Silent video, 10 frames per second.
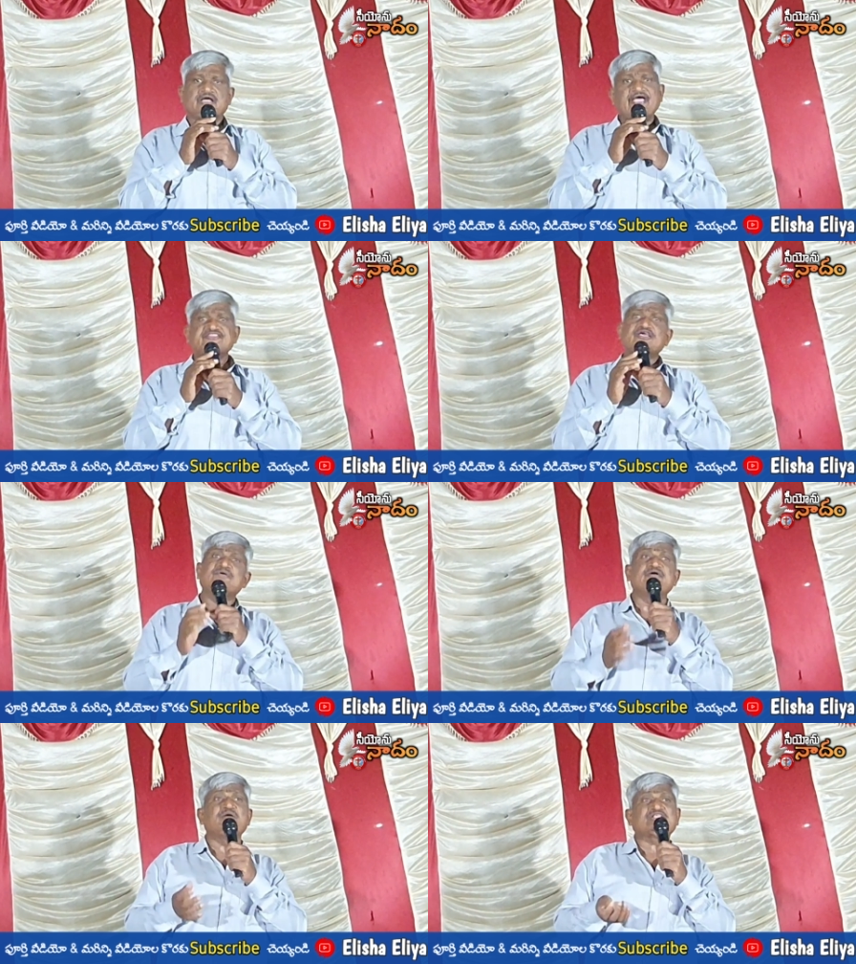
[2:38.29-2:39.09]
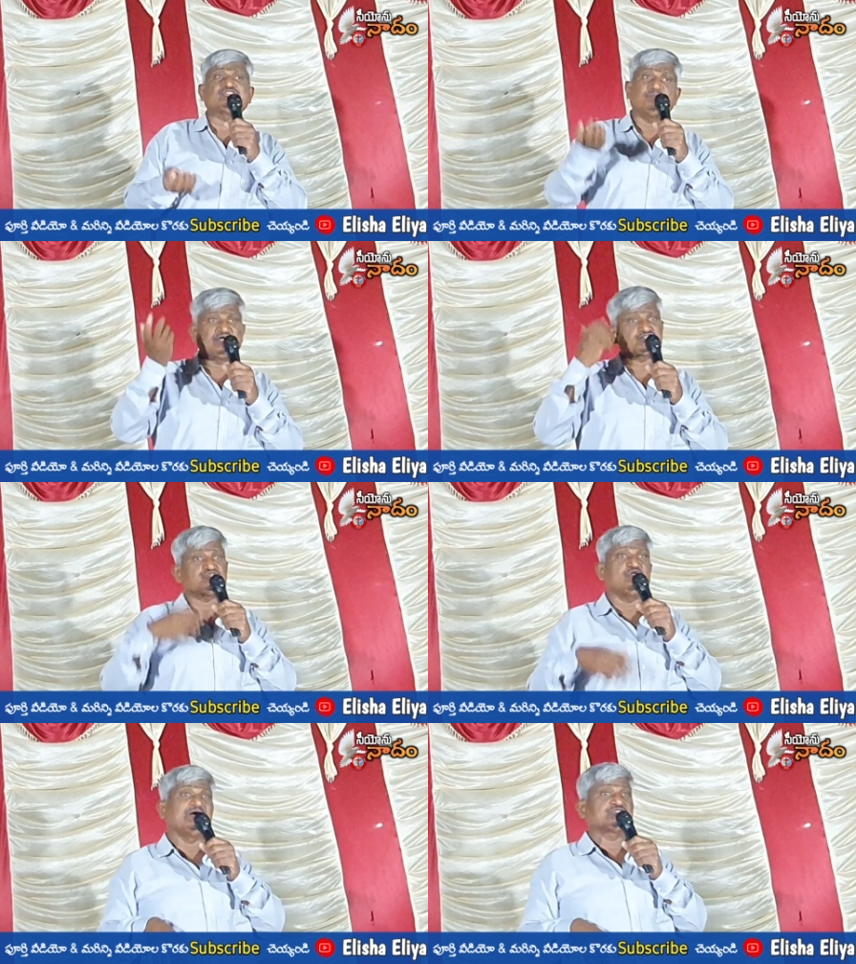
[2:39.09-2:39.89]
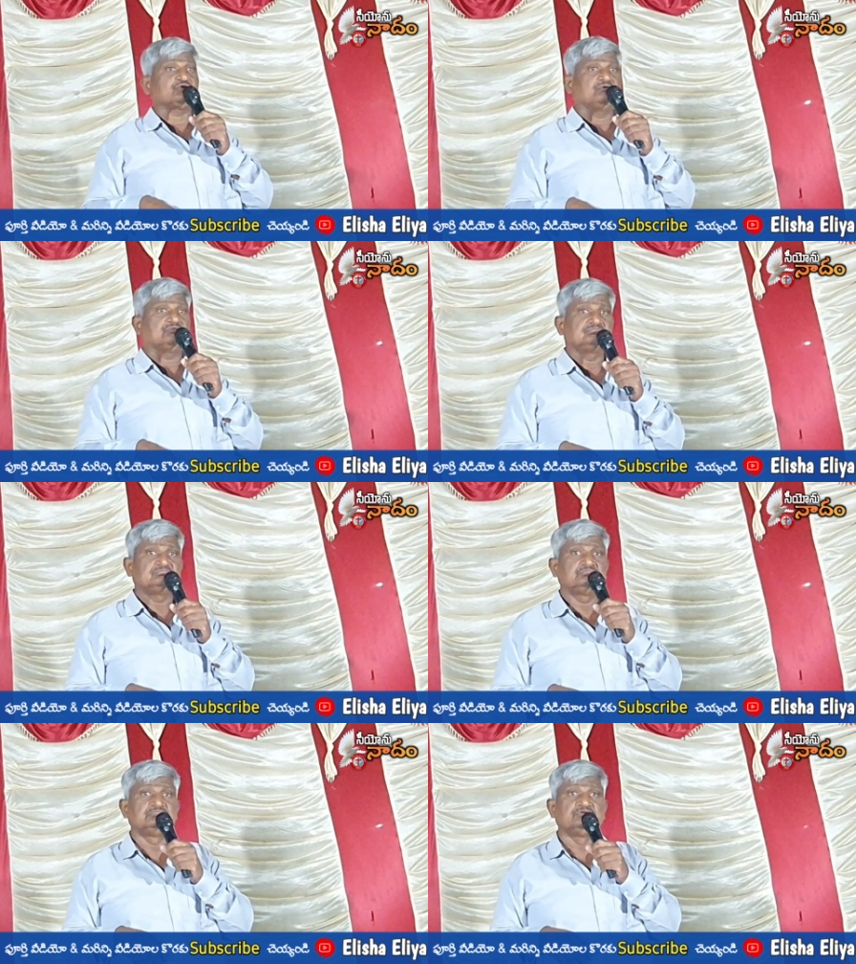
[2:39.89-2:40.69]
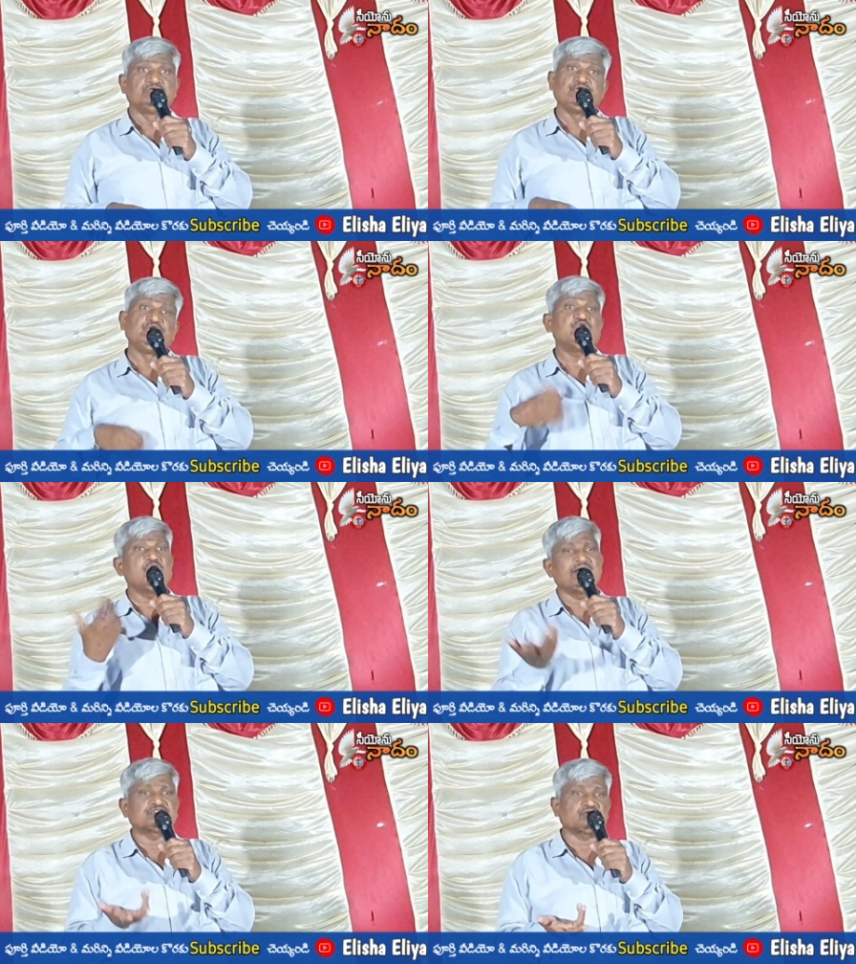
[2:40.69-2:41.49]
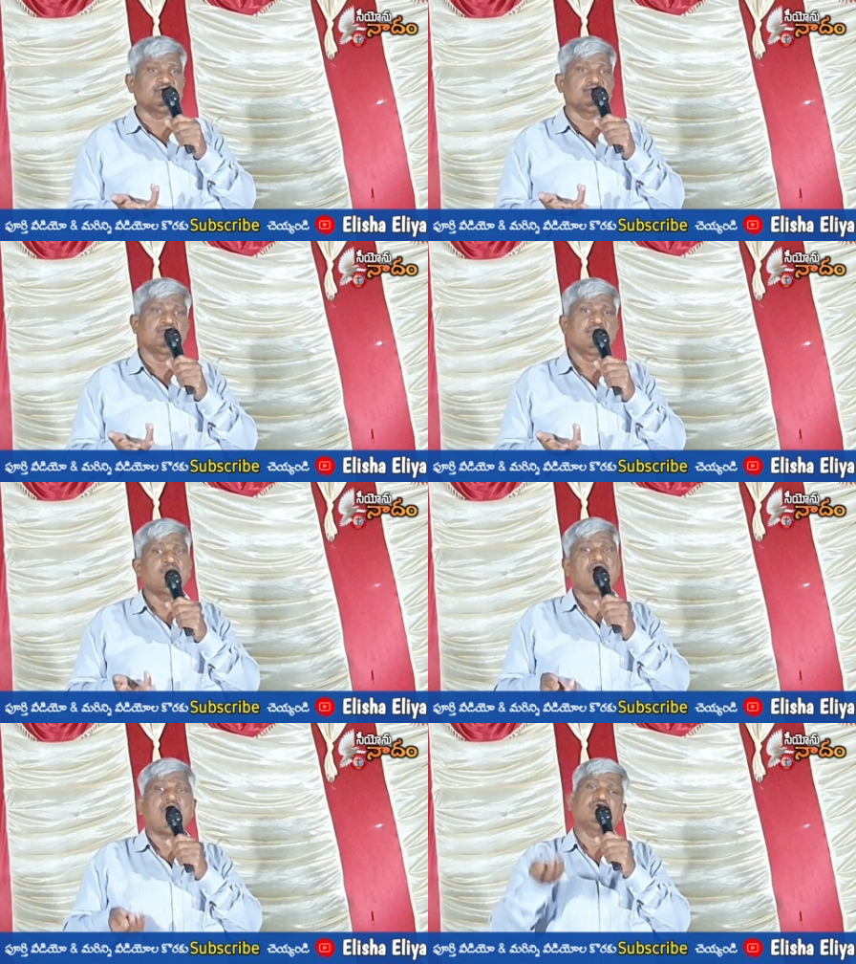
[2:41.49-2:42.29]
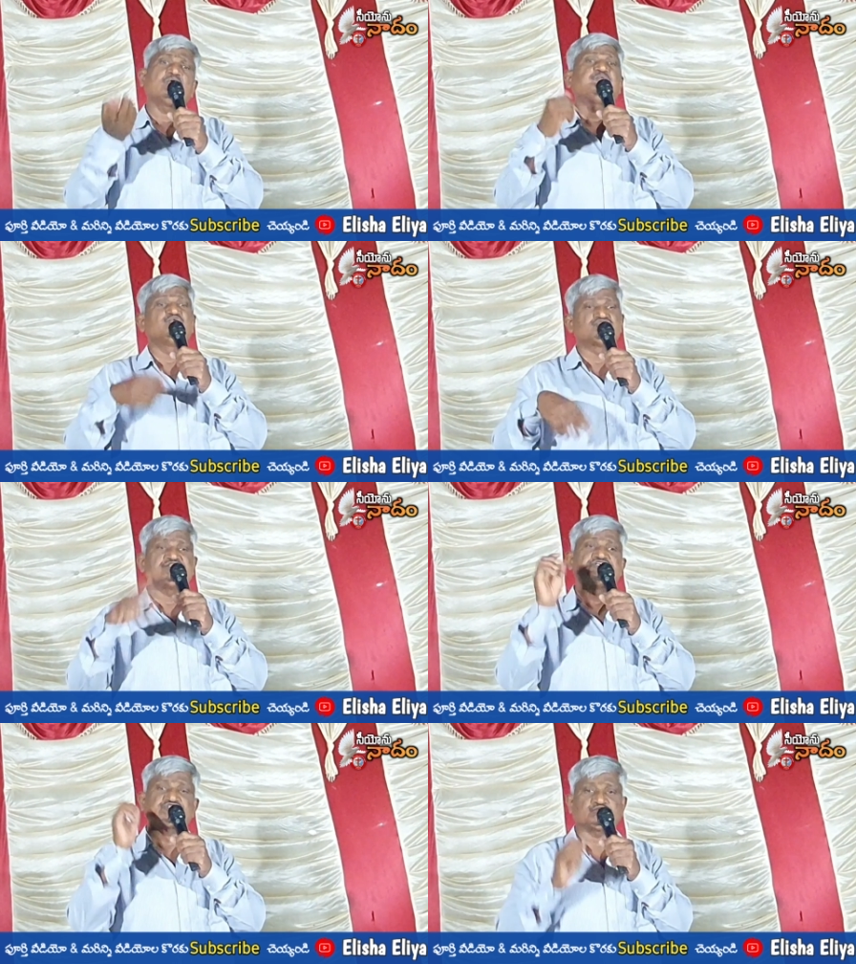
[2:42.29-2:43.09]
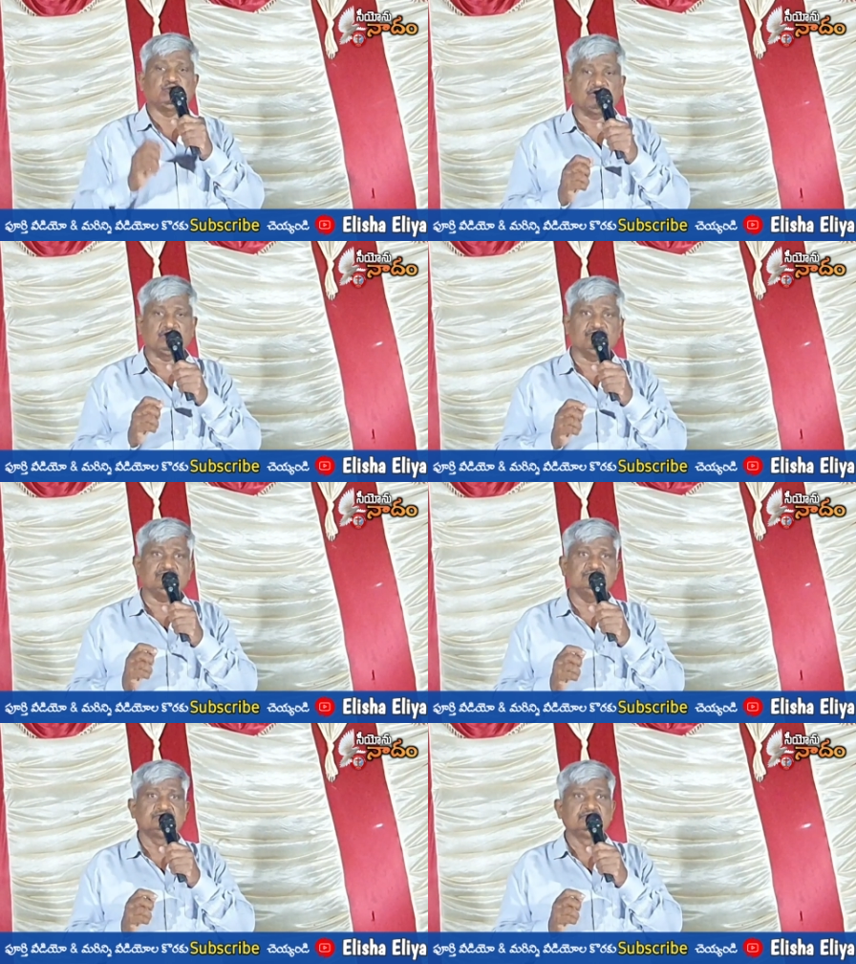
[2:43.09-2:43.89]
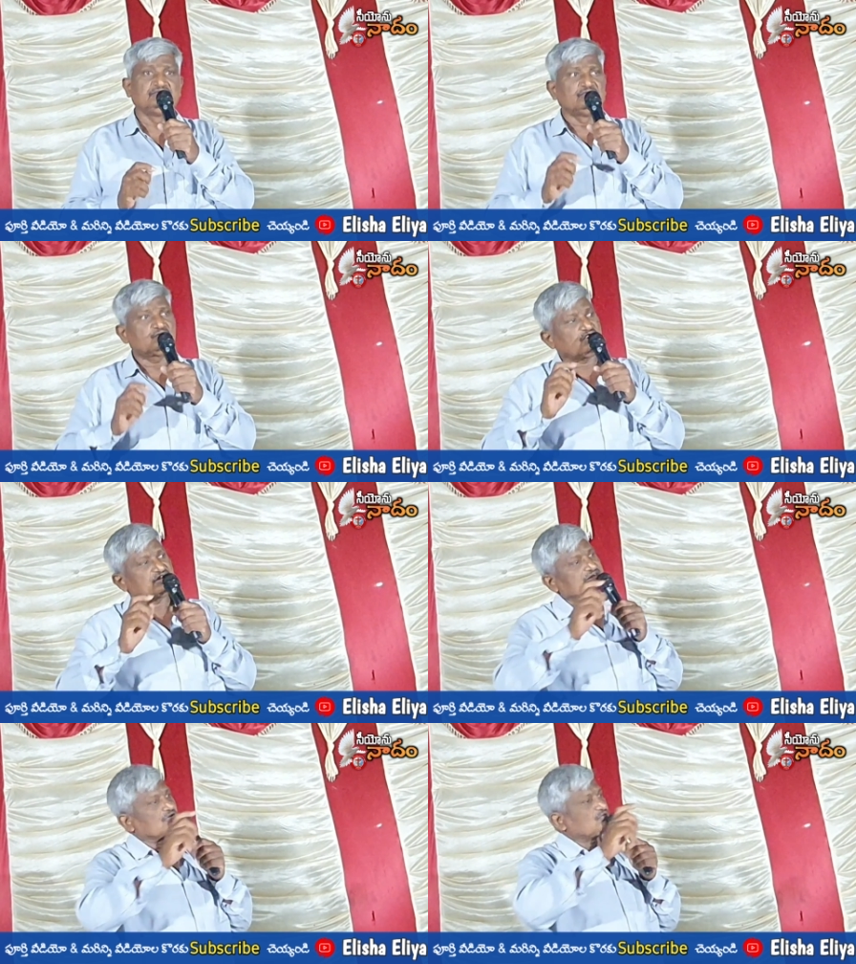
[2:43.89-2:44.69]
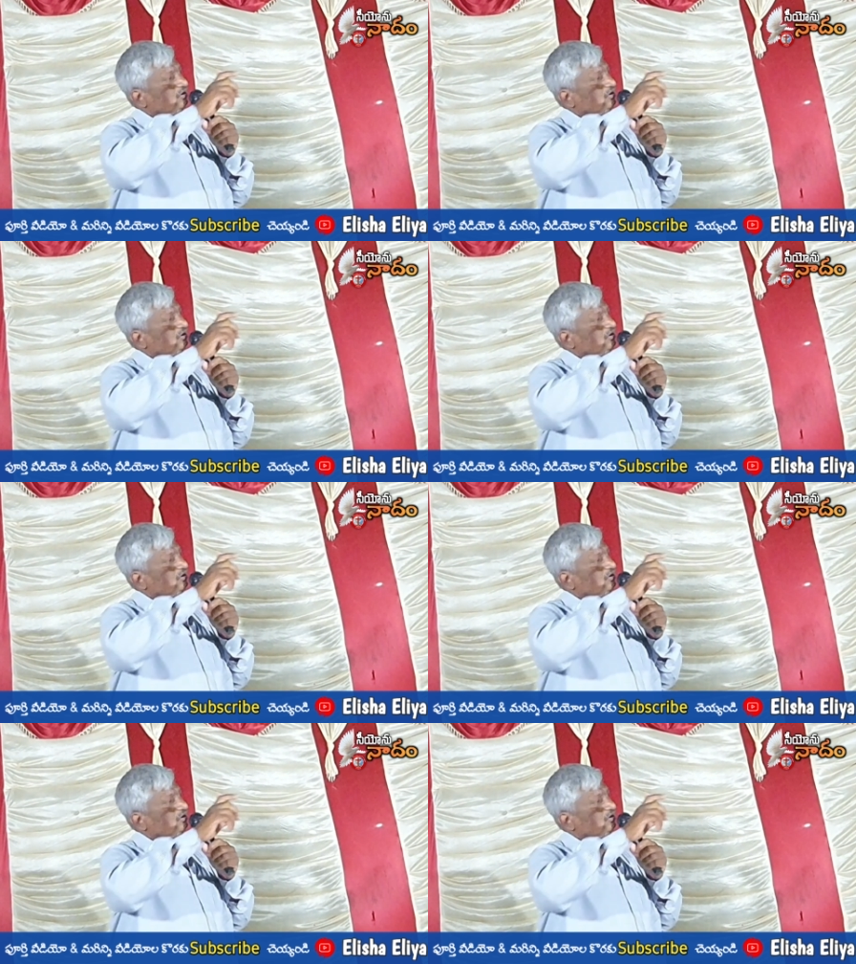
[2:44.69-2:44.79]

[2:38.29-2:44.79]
అయితే మేము మాత్రం మనసులో మాత్రం ఇంట్లో మాత్రం మామూలుగా పూజలు చేసుకునే వాళ్ళం కొండది